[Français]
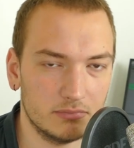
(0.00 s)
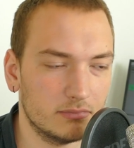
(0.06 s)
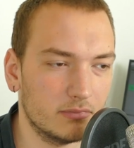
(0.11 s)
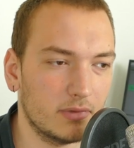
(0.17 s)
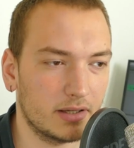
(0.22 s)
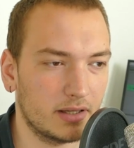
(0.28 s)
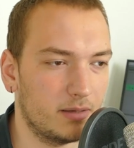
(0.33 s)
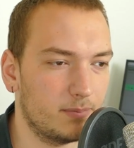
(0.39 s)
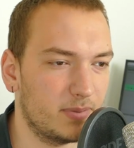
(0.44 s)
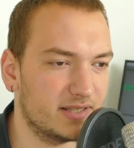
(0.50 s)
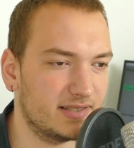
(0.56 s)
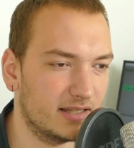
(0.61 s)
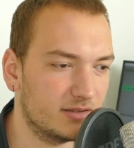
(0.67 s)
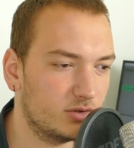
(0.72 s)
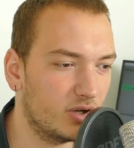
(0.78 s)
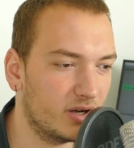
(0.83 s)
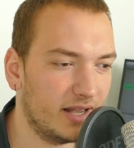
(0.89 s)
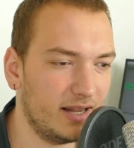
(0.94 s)
T'inquiète pas,
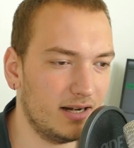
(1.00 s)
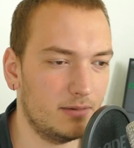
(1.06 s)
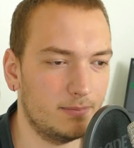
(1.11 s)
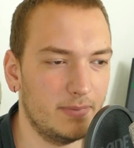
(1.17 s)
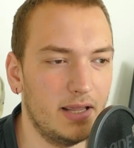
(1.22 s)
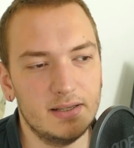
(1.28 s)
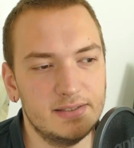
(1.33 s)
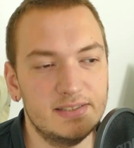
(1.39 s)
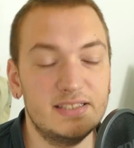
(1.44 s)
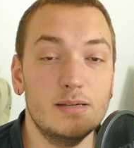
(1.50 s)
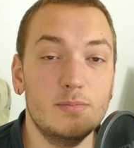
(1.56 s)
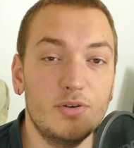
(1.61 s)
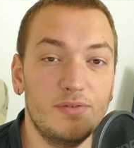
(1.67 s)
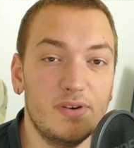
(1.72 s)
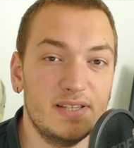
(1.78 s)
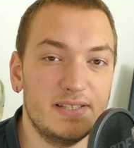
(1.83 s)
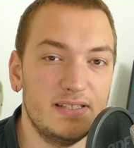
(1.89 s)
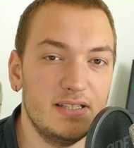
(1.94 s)
ça se règle, mais c'est
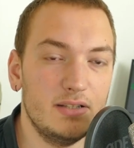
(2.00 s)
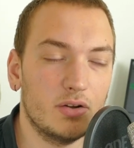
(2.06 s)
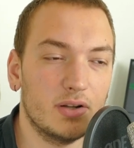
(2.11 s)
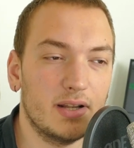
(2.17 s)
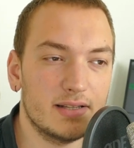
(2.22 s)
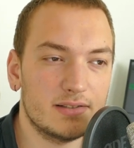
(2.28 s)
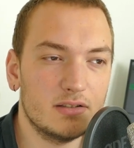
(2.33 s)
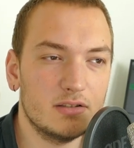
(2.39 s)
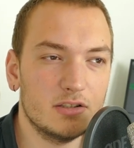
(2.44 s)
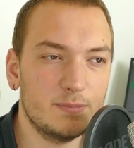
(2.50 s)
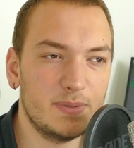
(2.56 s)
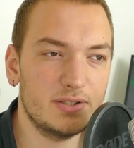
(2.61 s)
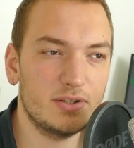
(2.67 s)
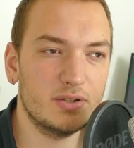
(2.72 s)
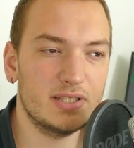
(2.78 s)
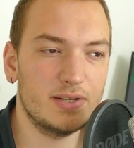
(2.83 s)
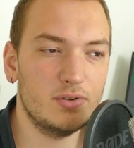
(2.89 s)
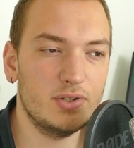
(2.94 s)
mauvais signe en un sens parce
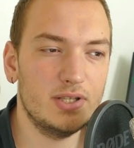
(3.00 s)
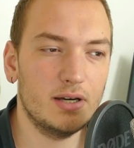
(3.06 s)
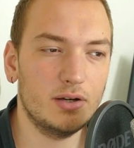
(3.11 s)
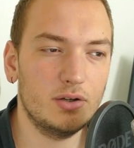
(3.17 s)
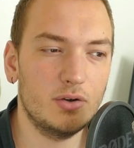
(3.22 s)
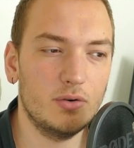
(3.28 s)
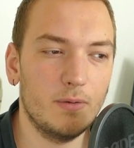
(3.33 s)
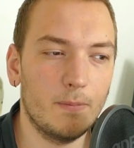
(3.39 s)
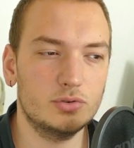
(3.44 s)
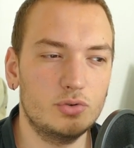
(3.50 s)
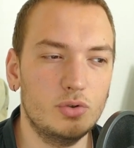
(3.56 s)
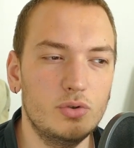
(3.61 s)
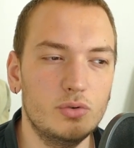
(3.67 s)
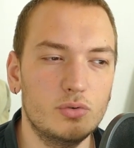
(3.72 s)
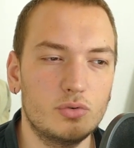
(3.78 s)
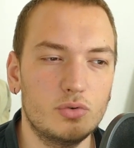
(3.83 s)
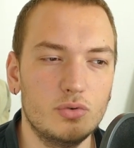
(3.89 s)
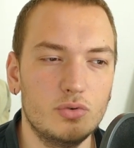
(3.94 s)
que ça veut dire que
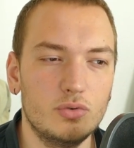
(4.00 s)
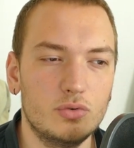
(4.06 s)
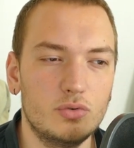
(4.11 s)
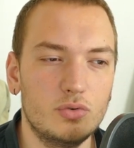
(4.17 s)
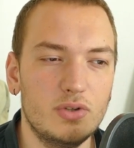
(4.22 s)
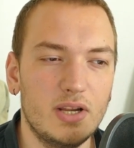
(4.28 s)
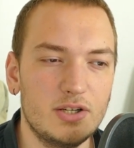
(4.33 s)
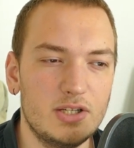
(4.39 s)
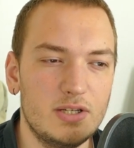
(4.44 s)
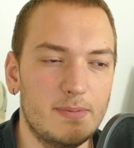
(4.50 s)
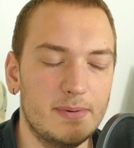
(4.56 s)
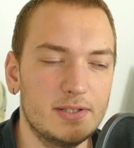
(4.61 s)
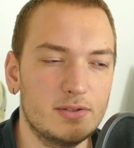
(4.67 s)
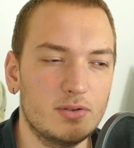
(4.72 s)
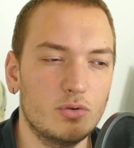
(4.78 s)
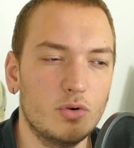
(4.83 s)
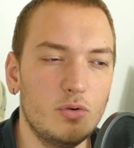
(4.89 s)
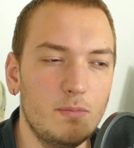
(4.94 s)
tu, tu, n'agis pas
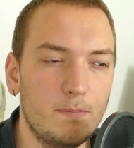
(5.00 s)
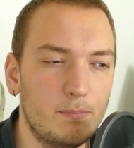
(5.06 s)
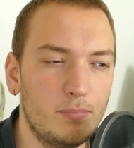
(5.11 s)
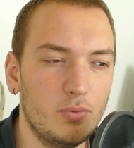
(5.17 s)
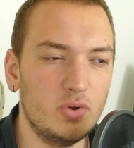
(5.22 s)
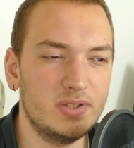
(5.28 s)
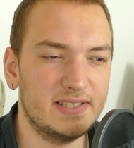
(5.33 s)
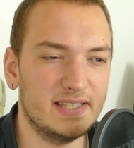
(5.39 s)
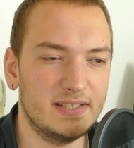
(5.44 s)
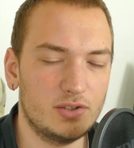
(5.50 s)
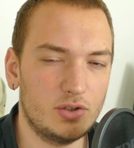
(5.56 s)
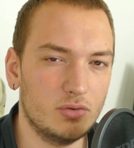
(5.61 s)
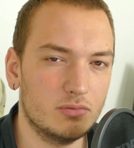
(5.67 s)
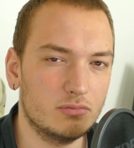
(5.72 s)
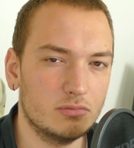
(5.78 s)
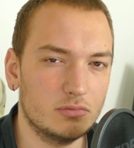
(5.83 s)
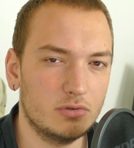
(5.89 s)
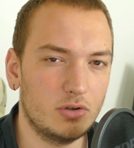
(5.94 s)
selon une
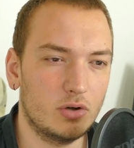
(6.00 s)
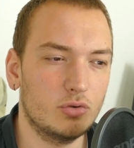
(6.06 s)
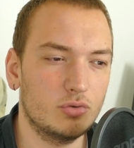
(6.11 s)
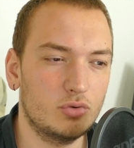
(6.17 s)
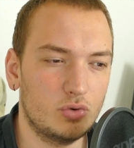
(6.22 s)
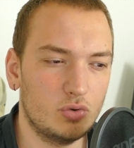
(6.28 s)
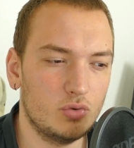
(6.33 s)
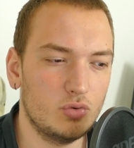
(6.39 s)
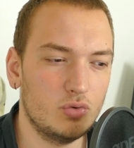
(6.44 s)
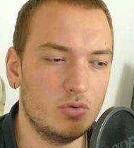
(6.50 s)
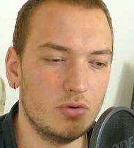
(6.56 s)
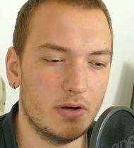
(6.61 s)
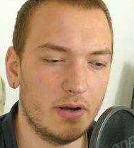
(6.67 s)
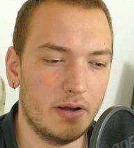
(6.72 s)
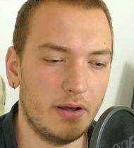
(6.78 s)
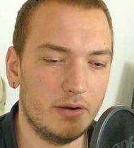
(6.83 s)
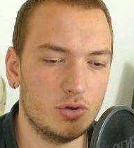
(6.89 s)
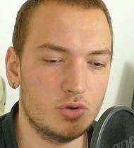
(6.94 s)
pulsation quand tu
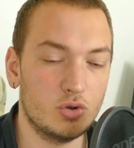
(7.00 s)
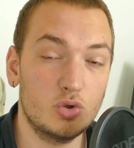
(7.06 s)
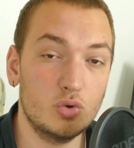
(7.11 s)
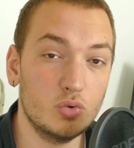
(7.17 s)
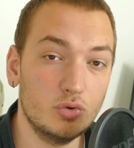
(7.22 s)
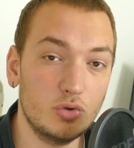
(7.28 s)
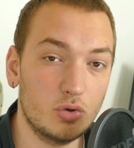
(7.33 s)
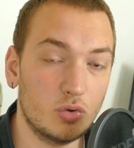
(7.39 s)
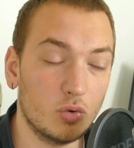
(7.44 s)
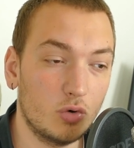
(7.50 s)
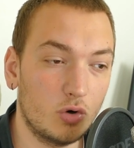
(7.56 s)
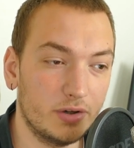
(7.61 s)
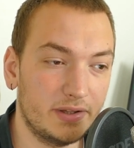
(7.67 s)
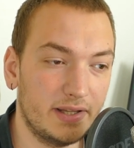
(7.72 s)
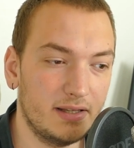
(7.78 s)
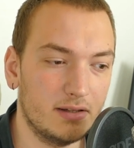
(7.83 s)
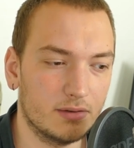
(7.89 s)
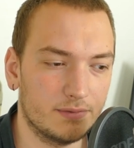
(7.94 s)
joues de ton
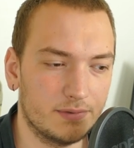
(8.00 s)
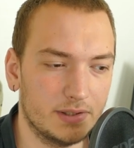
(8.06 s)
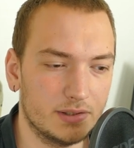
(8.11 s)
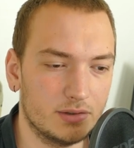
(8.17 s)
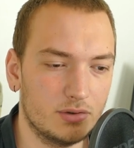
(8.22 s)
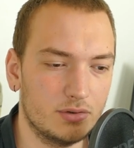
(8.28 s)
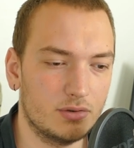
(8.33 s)
côté, en fait.